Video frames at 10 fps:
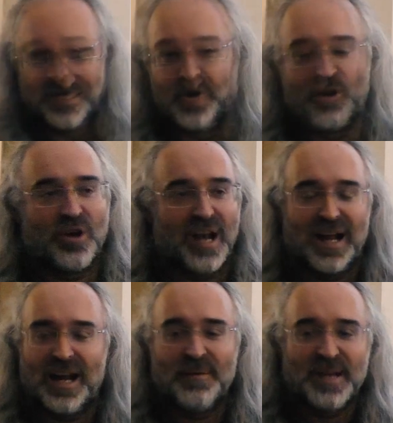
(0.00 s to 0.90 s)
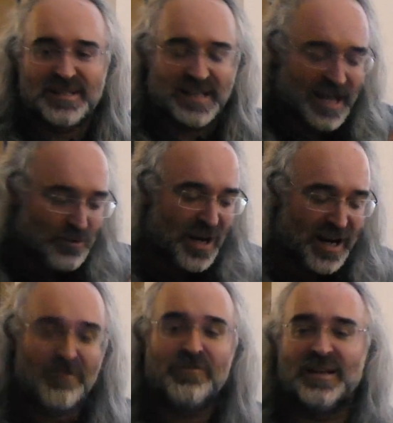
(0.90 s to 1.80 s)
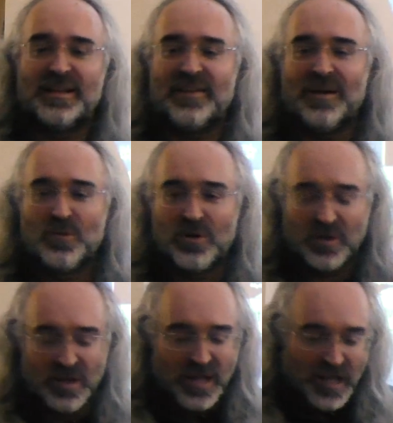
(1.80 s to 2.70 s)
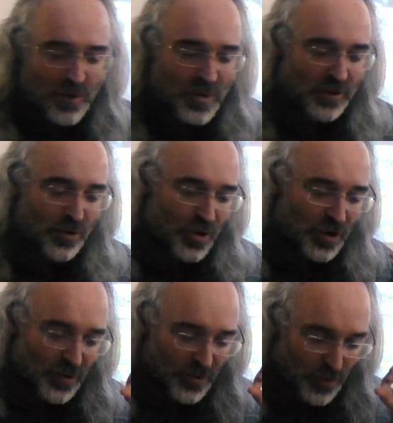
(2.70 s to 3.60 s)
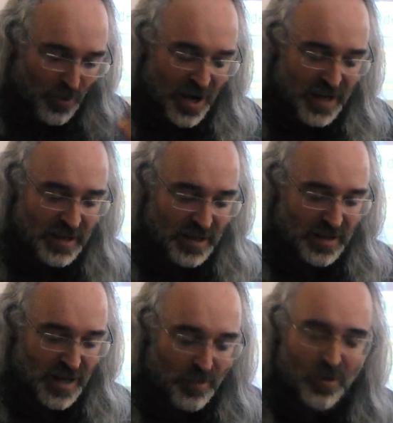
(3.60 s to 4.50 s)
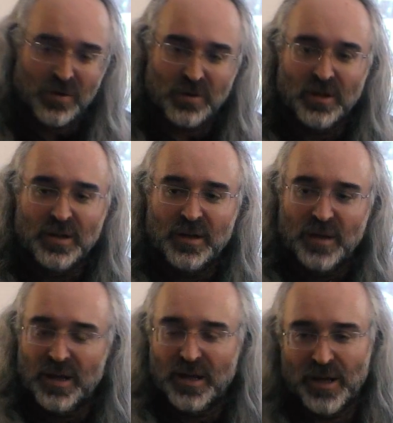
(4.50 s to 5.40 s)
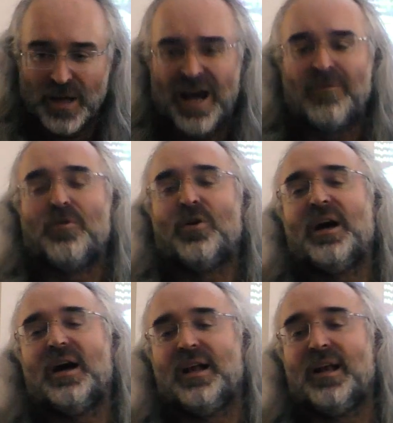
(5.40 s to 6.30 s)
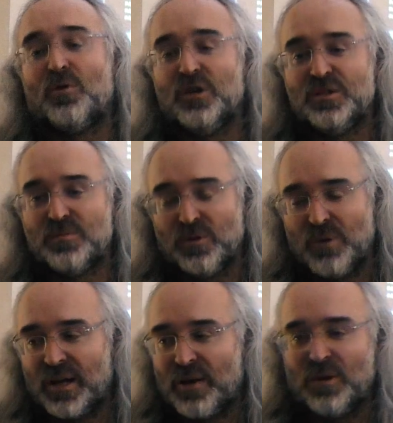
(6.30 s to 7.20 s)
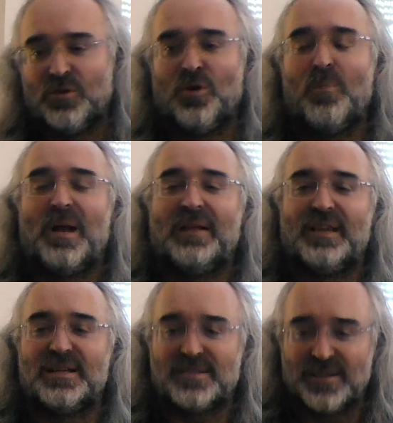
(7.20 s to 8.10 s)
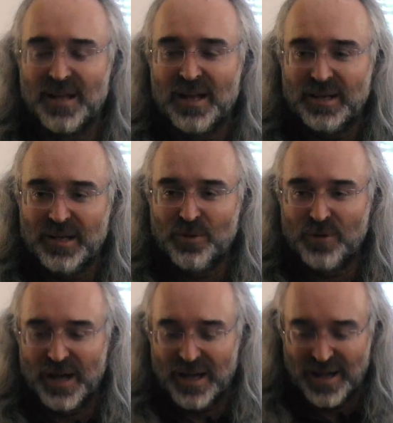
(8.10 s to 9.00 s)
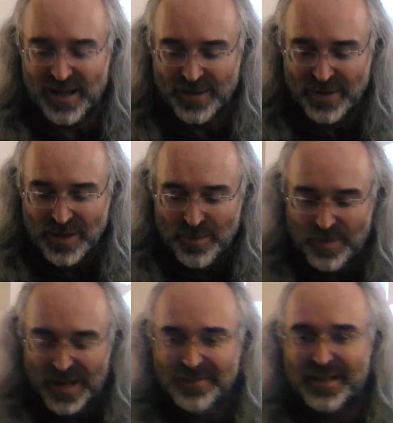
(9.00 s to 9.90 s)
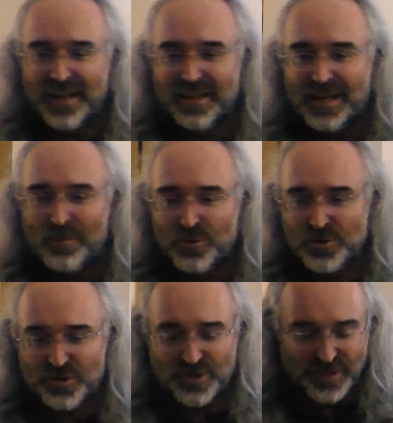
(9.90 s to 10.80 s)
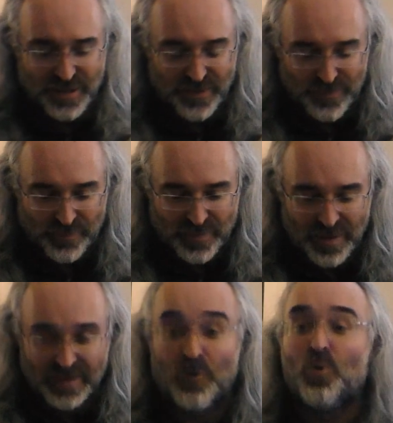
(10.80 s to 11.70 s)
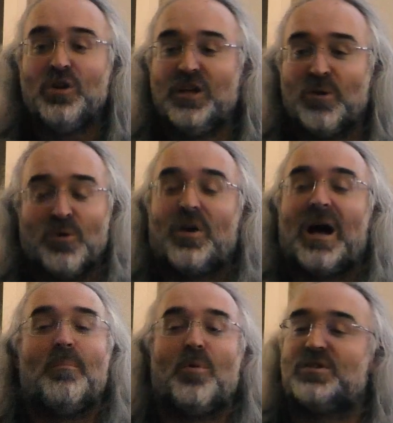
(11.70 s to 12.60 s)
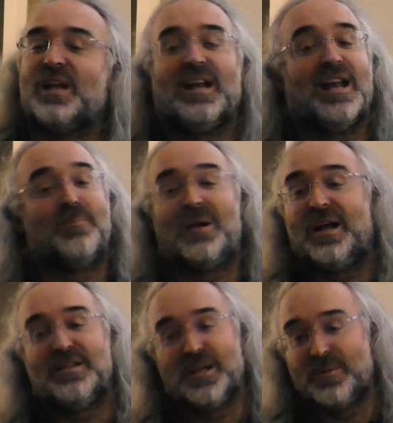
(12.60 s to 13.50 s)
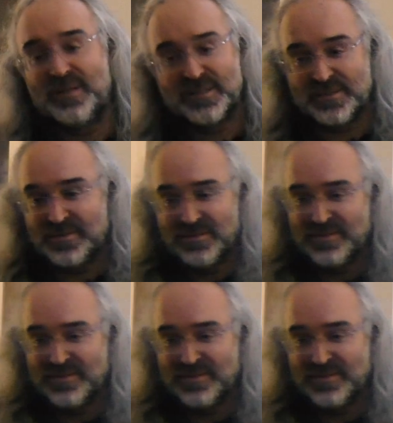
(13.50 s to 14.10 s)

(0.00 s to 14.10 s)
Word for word: Yo creo que la clave es que hay una gran falta de amor y cuando no hay amor eh, aflora el egoísmo. Igual que cuando no plantas ninguna planta, digamos, eh, de cultivo en un campo, salen las malas hierbas.